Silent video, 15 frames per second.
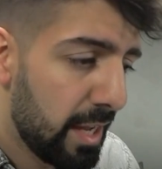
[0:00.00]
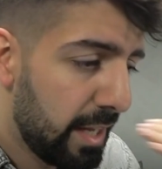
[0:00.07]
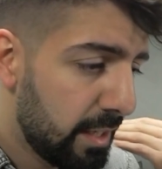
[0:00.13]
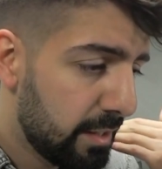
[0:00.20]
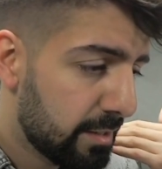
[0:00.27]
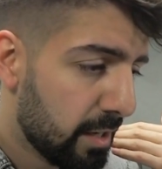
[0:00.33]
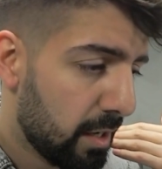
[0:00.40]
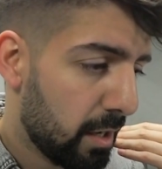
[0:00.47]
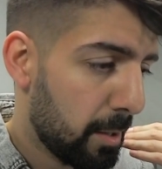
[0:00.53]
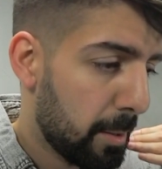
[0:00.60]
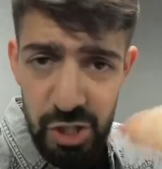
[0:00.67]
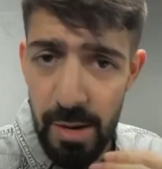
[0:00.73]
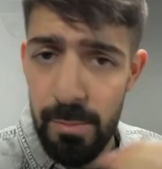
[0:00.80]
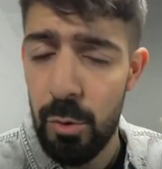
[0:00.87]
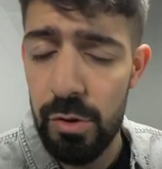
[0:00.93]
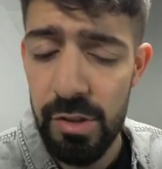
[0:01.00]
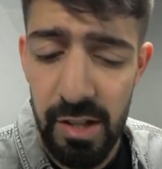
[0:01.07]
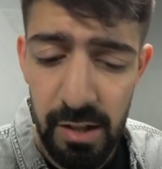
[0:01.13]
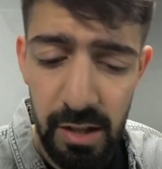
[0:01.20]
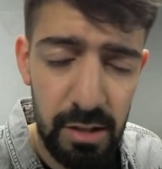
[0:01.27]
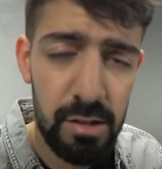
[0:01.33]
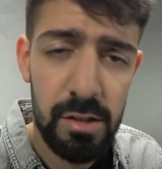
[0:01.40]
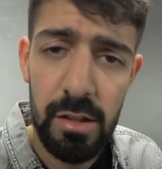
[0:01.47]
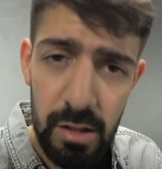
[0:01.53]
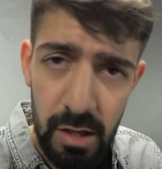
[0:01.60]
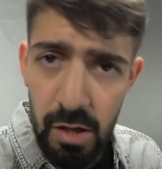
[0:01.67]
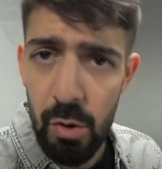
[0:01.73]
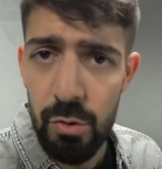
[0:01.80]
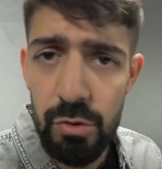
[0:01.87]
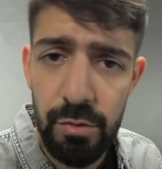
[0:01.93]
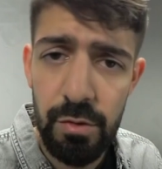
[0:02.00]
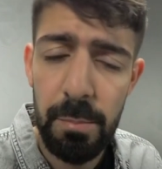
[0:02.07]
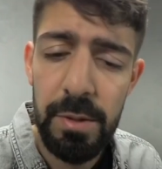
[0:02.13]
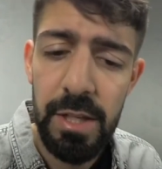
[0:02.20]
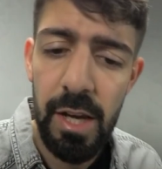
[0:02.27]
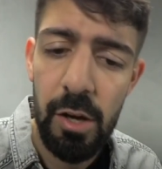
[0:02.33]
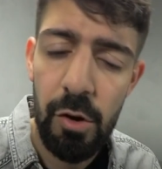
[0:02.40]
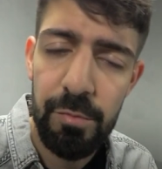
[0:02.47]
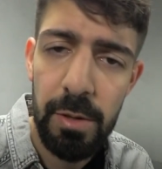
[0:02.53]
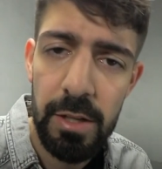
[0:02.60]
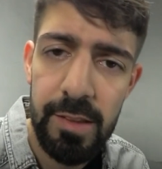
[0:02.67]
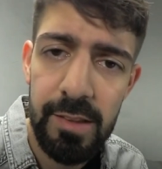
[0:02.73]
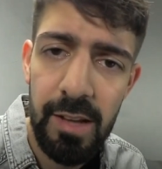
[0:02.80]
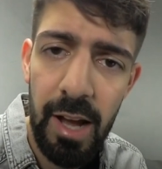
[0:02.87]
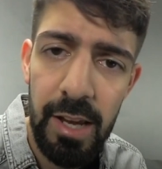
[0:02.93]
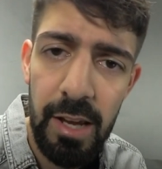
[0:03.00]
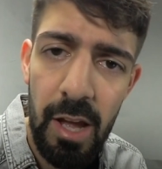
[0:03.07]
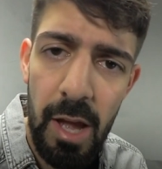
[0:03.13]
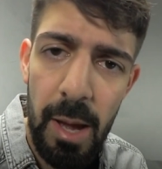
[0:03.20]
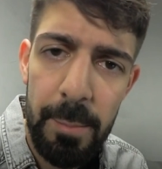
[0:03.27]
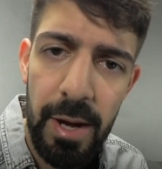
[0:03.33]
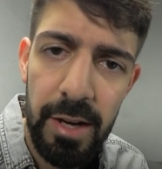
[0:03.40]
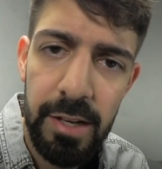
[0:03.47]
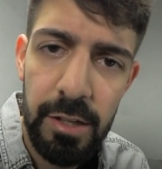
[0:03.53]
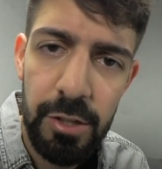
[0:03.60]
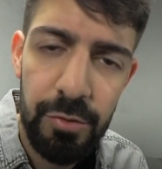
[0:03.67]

Hinter Gemmo, den ich genauso wie PA auf Platz 3 packe.